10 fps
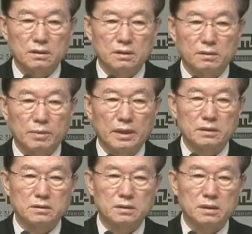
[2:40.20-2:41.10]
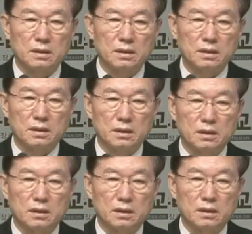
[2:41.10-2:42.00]
예, 반드시
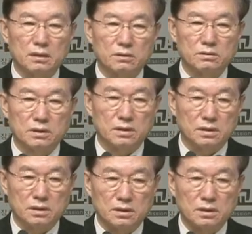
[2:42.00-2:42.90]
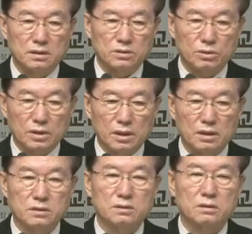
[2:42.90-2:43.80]
예, 우리의
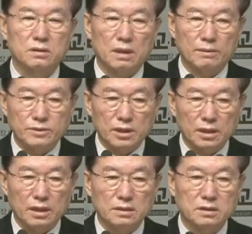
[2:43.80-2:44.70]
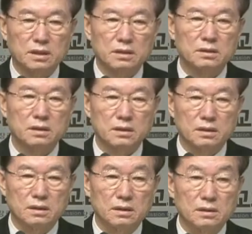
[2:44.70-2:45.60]
속에 그저 감사가 항상
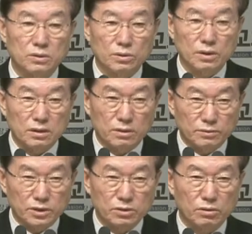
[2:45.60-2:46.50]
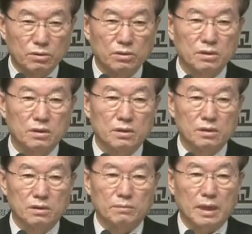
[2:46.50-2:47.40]
어? 속에 넘치고
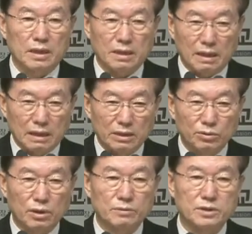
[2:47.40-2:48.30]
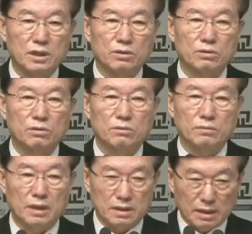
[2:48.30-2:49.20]
어, 말을 안 해도 감사하고
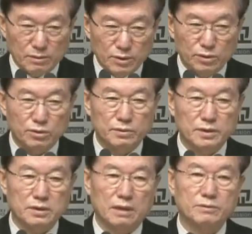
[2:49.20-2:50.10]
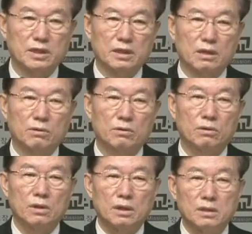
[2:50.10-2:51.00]
말을 하면 또 입에서 감사가 나오고
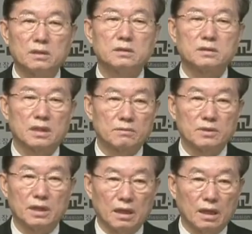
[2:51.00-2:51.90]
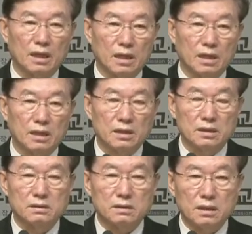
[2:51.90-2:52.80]
이런 사람이 되라
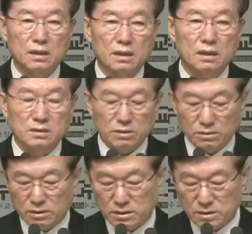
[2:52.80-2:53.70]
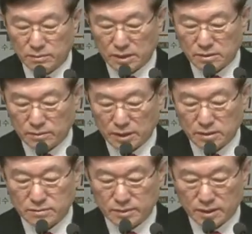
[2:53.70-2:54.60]
이렇게 성경에서 말씀을
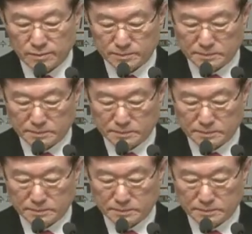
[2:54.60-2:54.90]
하셨습니다.